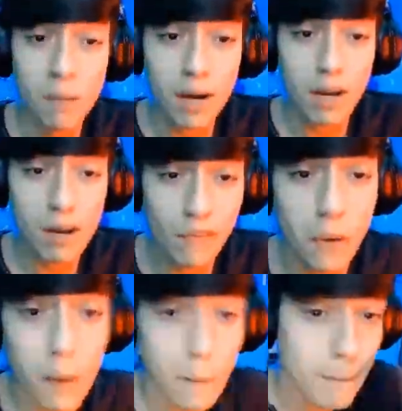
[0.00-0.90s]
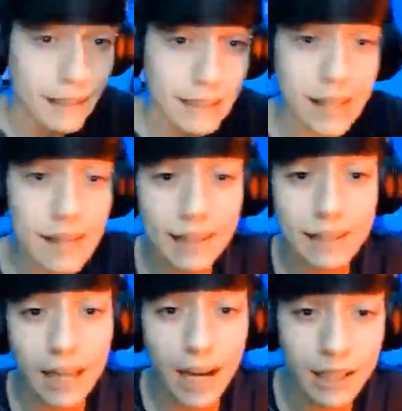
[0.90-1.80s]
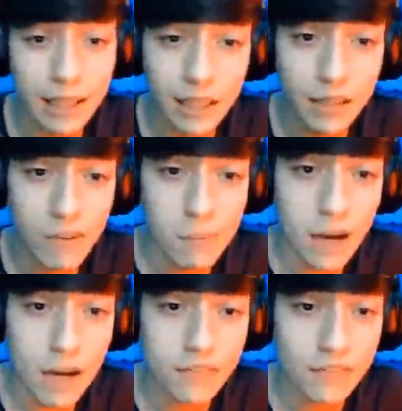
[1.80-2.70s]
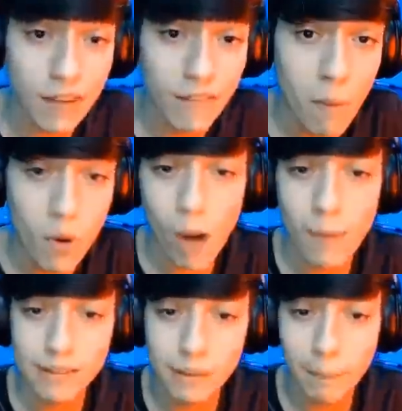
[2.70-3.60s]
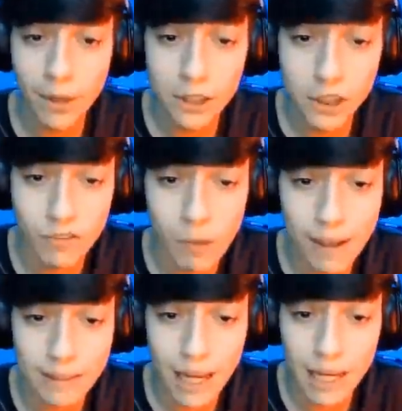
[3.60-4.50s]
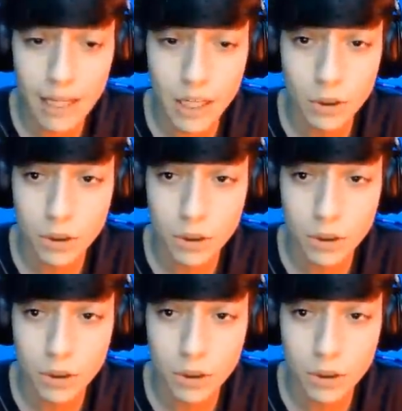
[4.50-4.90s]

Mano, eu vou bater nessa terra aqui, vamos cair fora, vamos comer esse peote que eu vou matar ele